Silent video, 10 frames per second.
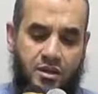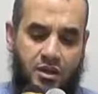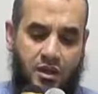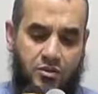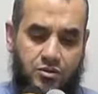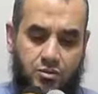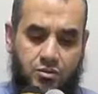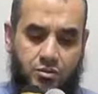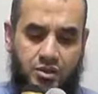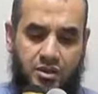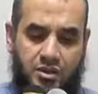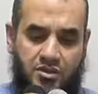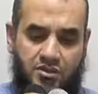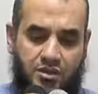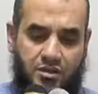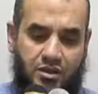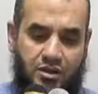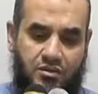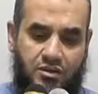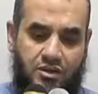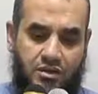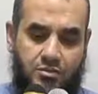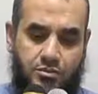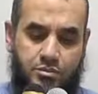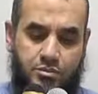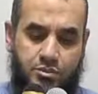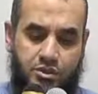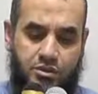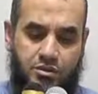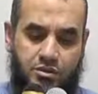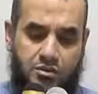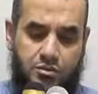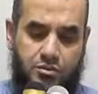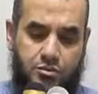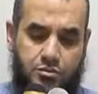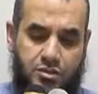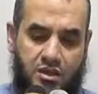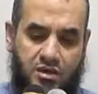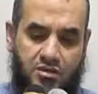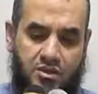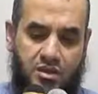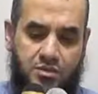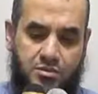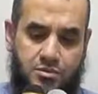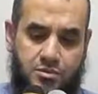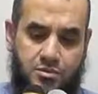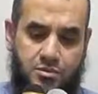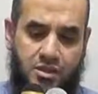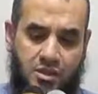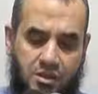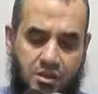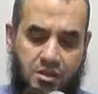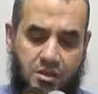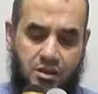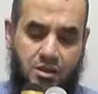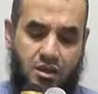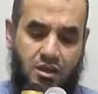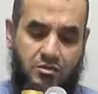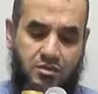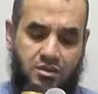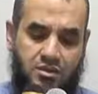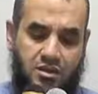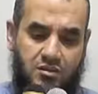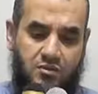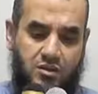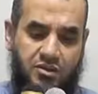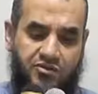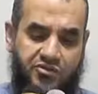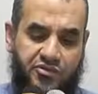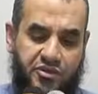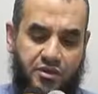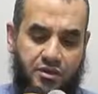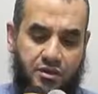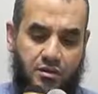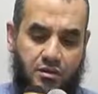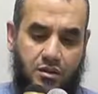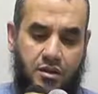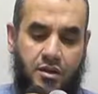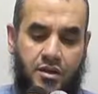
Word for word: يحكم به ذو عدل منكم هديا بالغ الكعبة أو كفارة